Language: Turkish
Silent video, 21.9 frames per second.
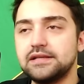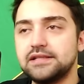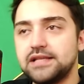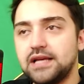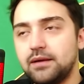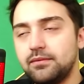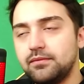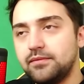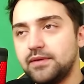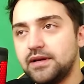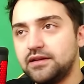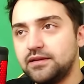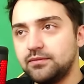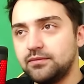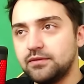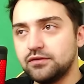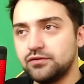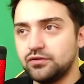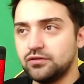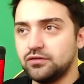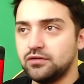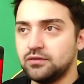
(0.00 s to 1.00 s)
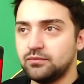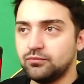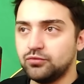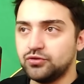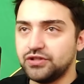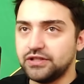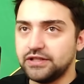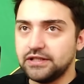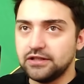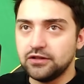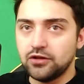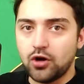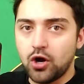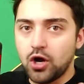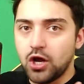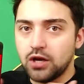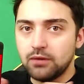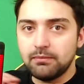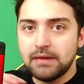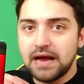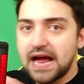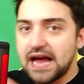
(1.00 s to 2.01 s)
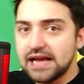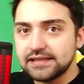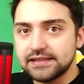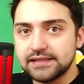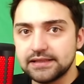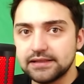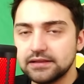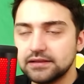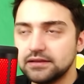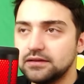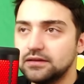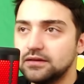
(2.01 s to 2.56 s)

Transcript: samimiyetimle söylüyorum bu şekilde olmaz.